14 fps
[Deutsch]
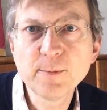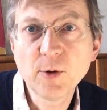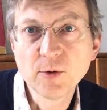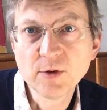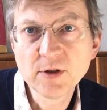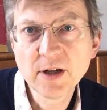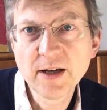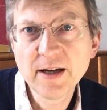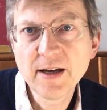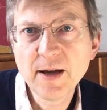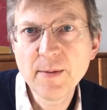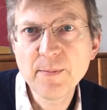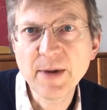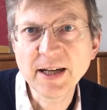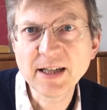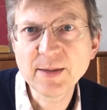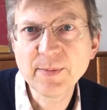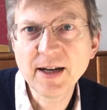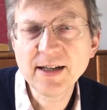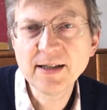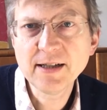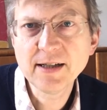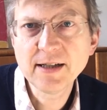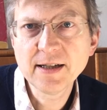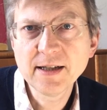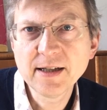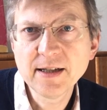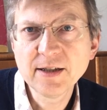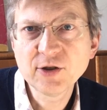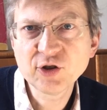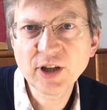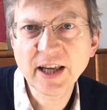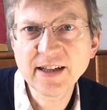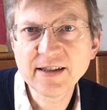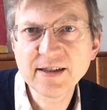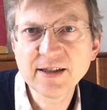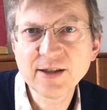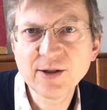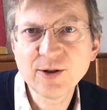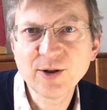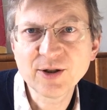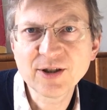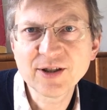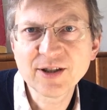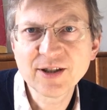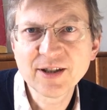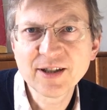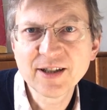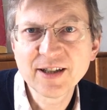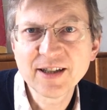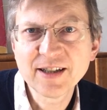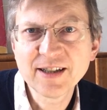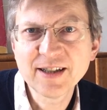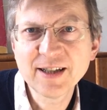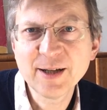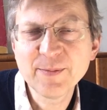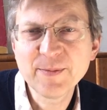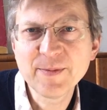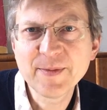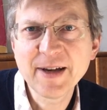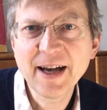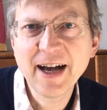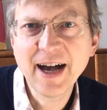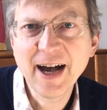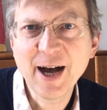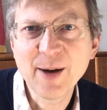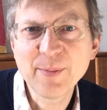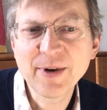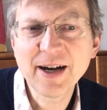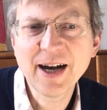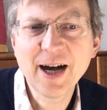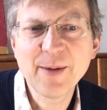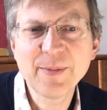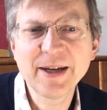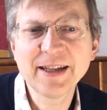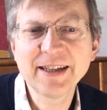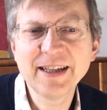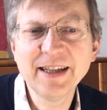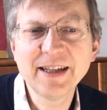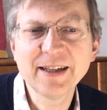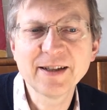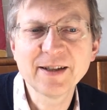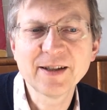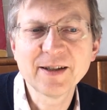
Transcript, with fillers: Und manchmal streckt sich Gott dem Abraham entgegen.